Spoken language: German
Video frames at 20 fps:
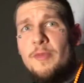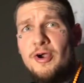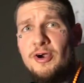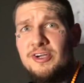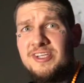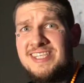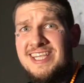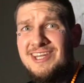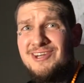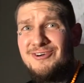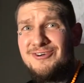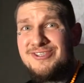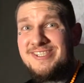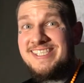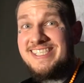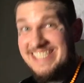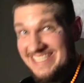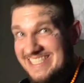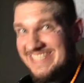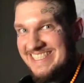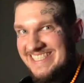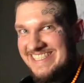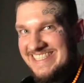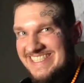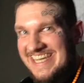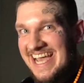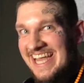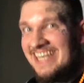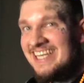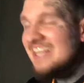mein Gott, es geht los.
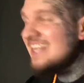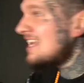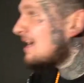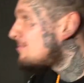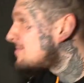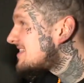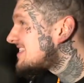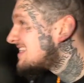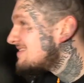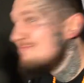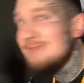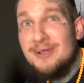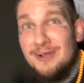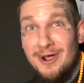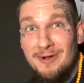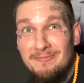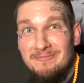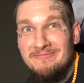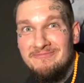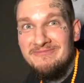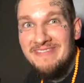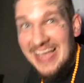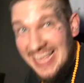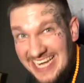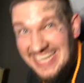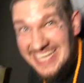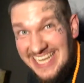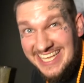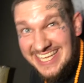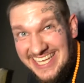Endlich habe ich es hinbekommen.
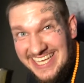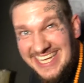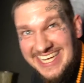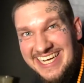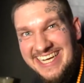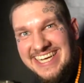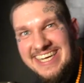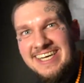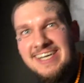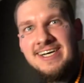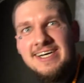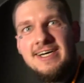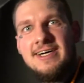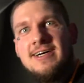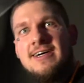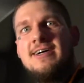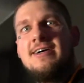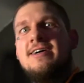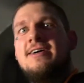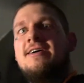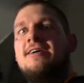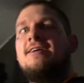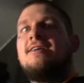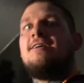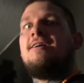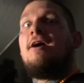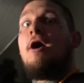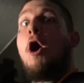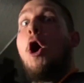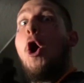Endlich. Würdet ihr sagen, boah,
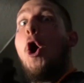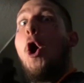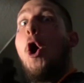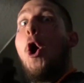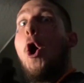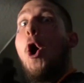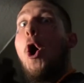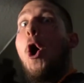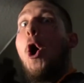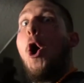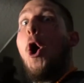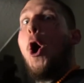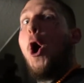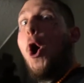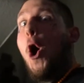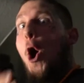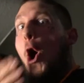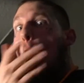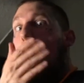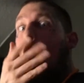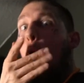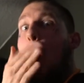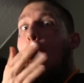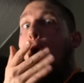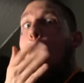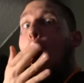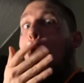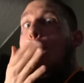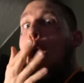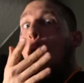nee, kann man nicht genießen.
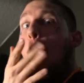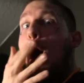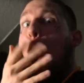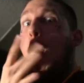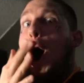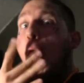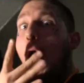Schreibt es